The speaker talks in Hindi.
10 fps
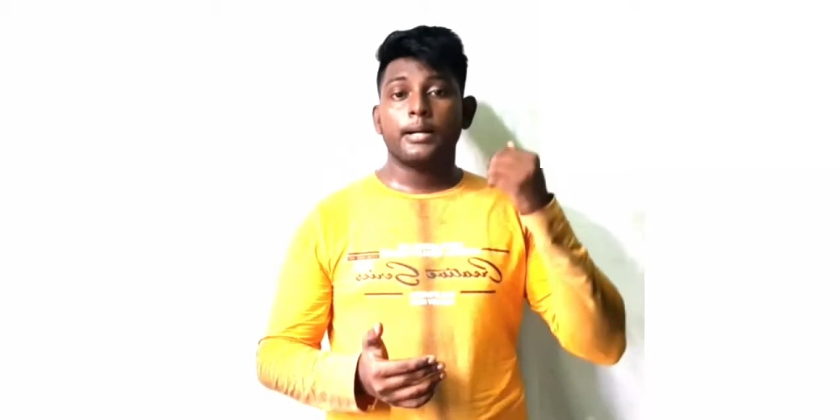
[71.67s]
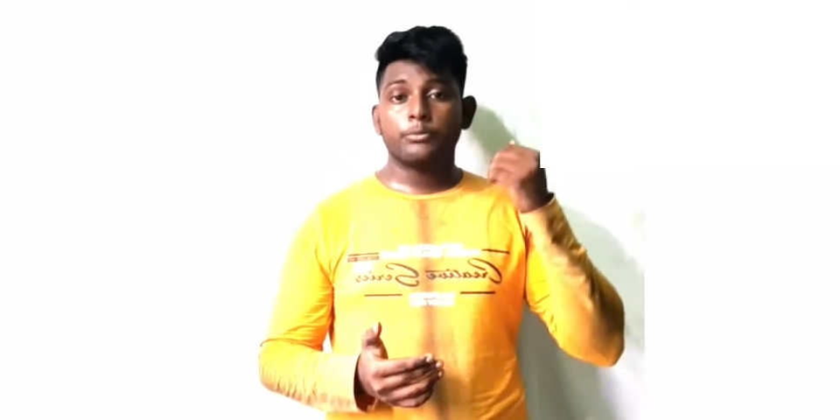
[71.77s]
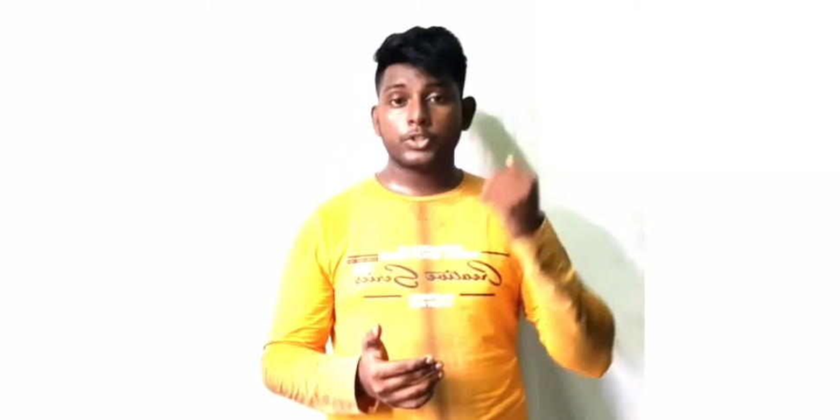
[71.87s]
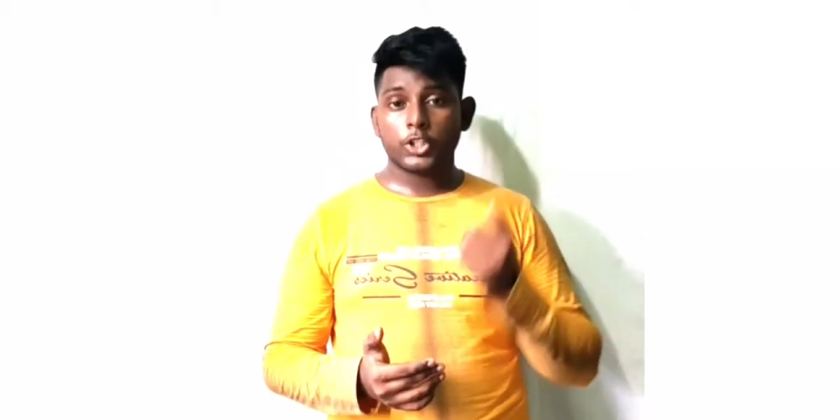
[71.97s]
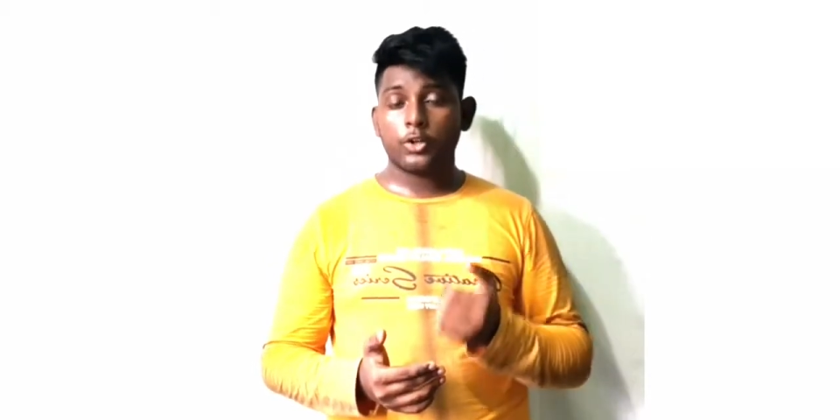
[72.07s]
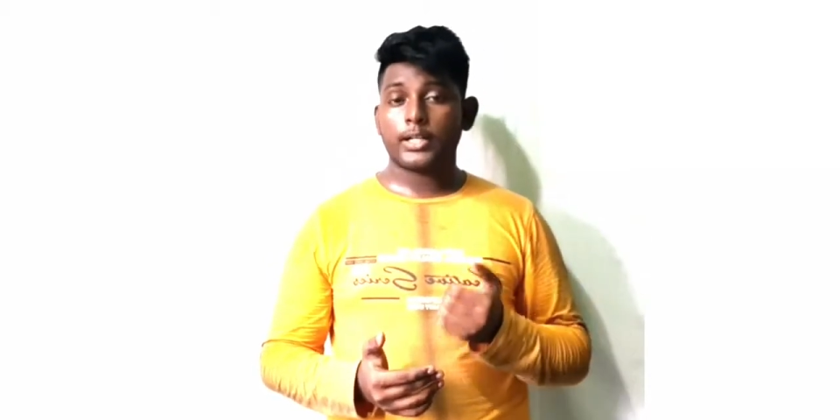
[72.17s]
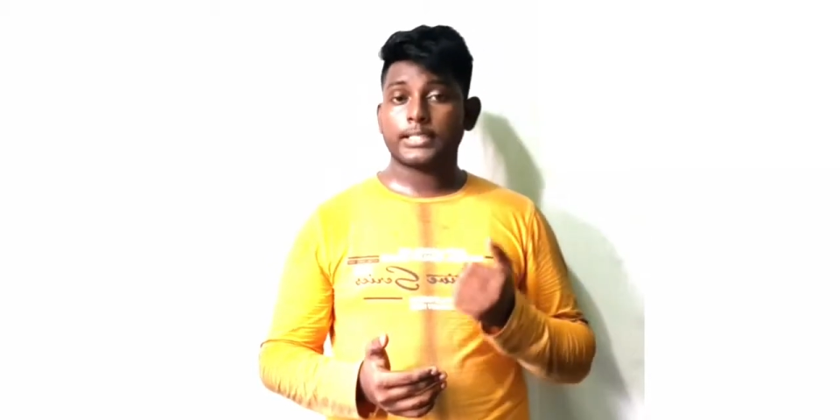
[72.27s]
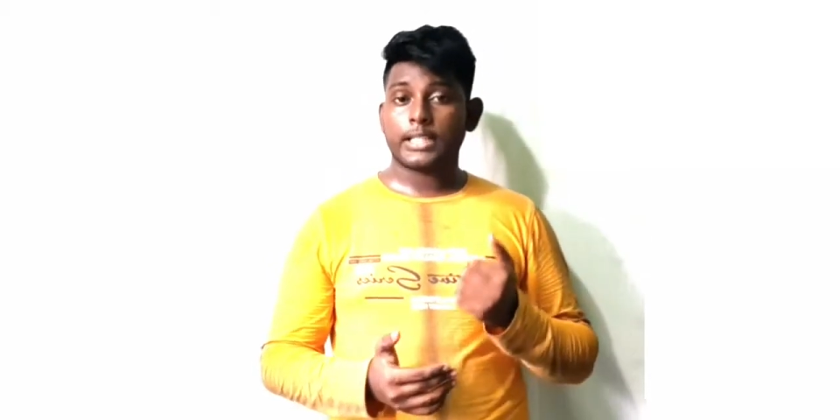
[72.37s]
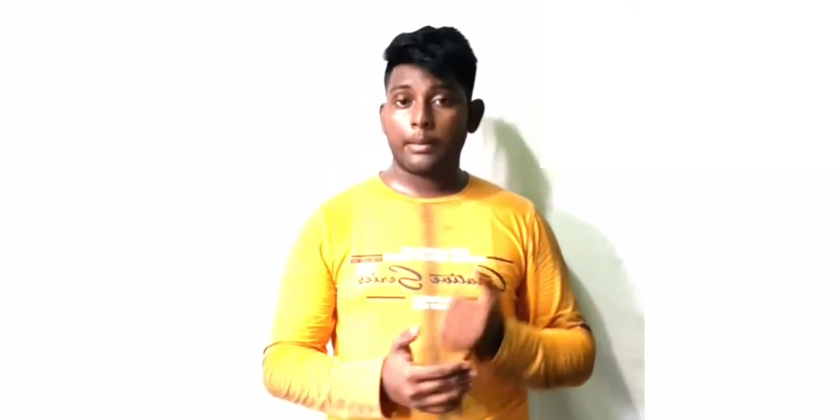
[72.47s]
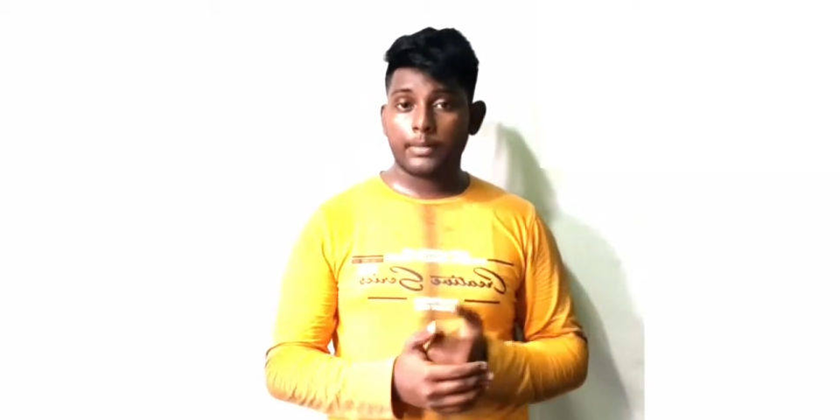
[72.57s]
मुश्किलों
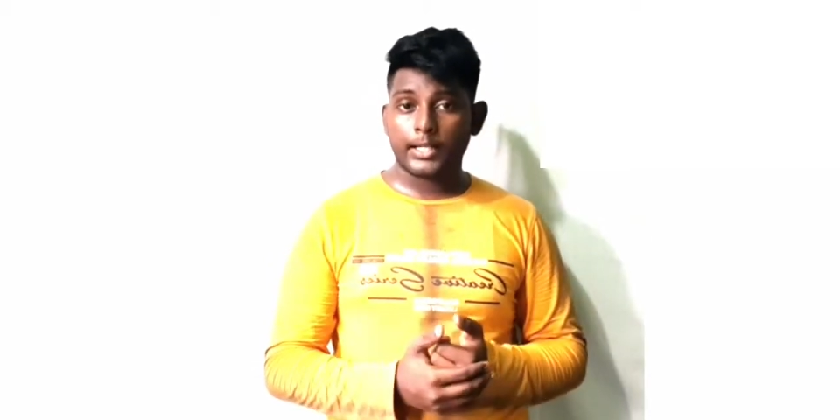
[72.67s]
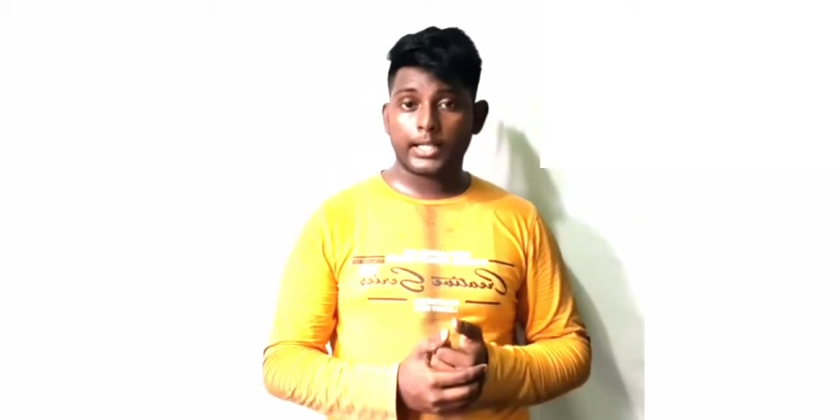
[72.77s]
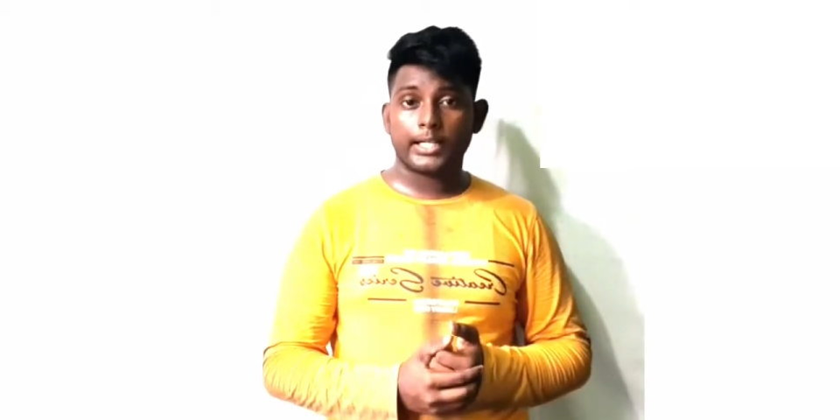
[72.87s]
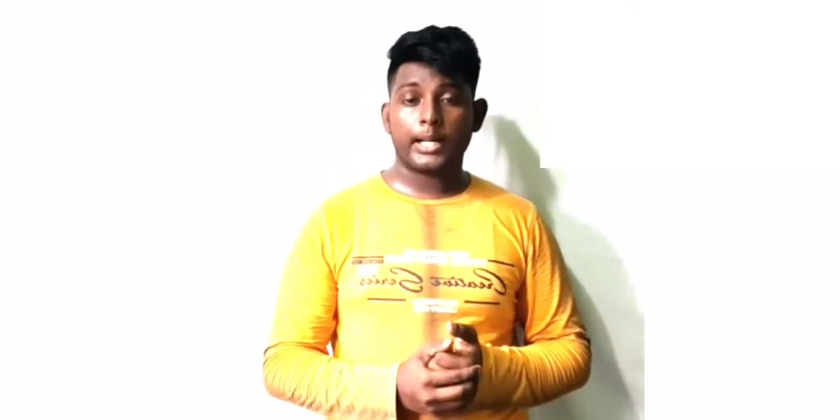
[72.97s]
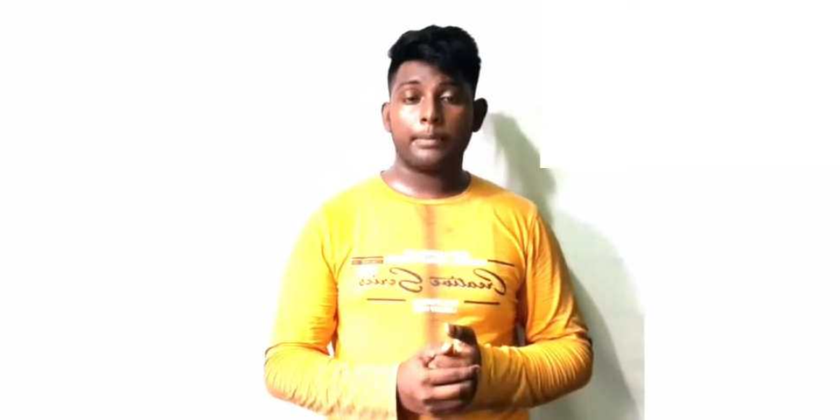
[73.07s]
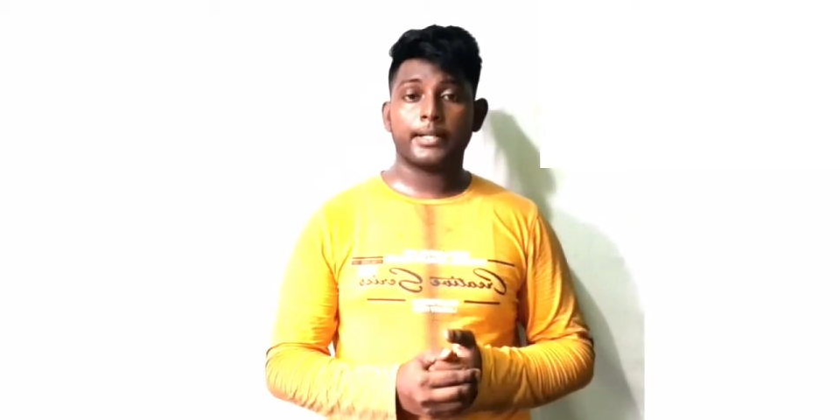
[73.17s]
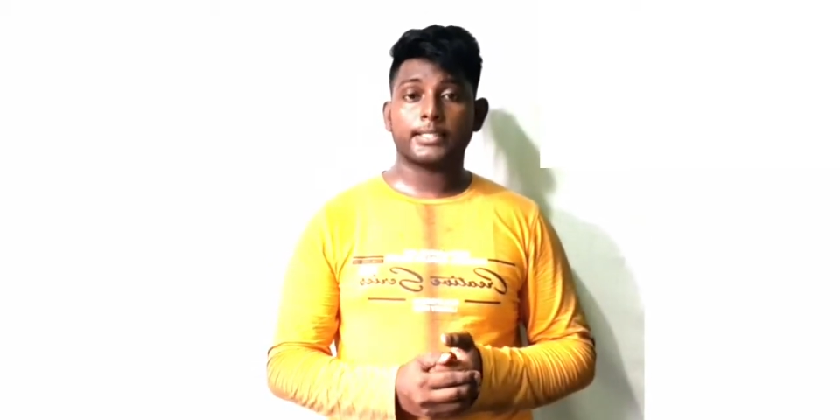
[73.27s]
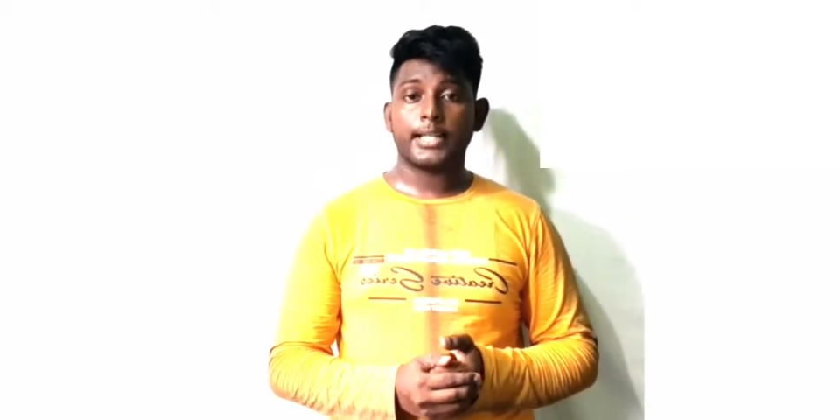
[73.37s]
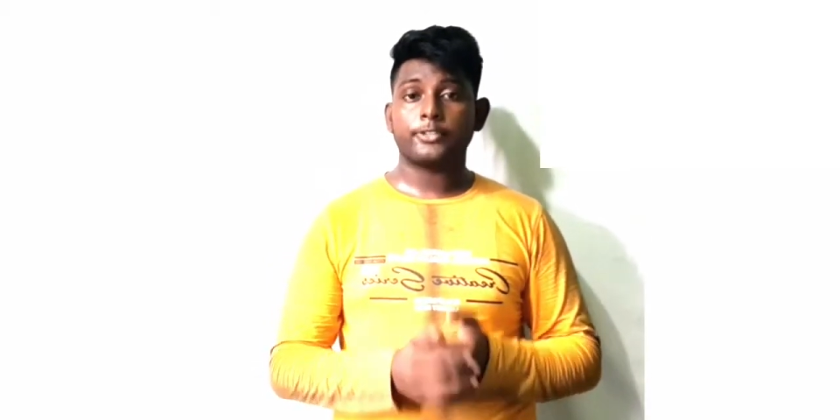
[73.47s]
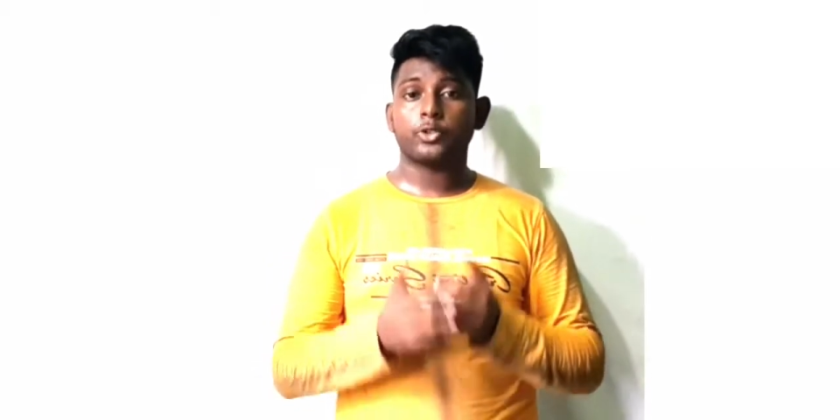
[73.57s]
का सामना करना
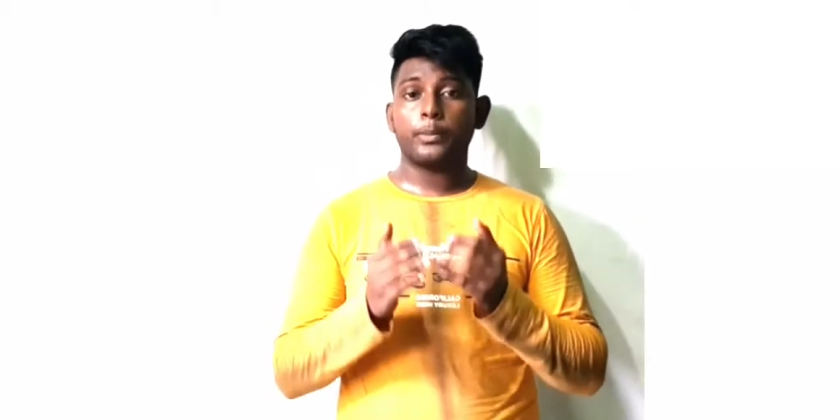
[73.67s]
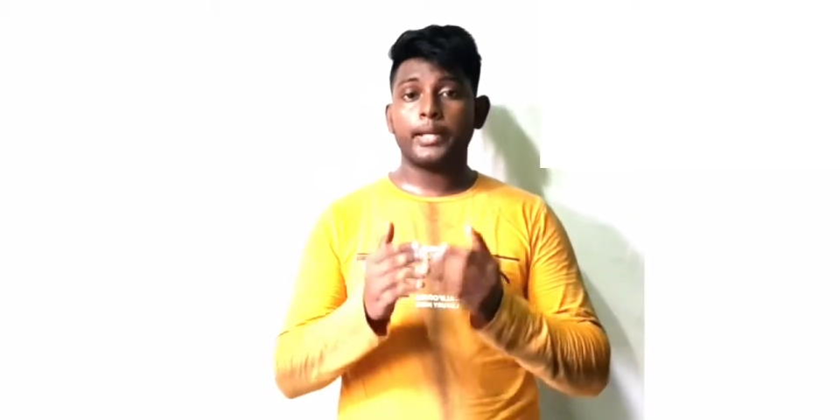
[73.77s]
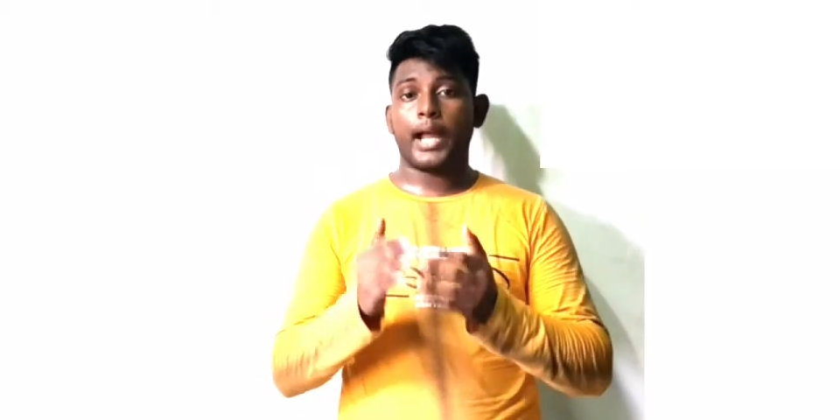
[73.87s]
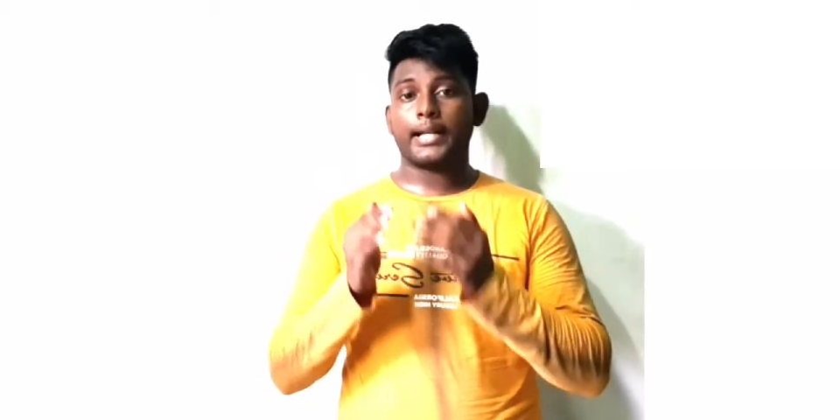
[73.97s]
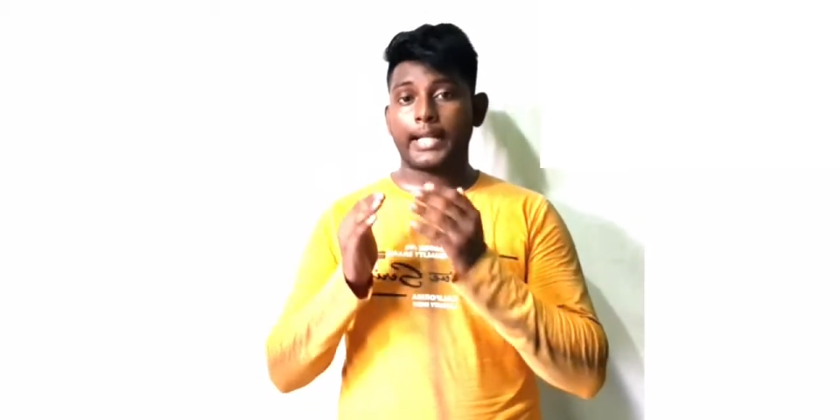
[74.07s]
पड़ता है जो भी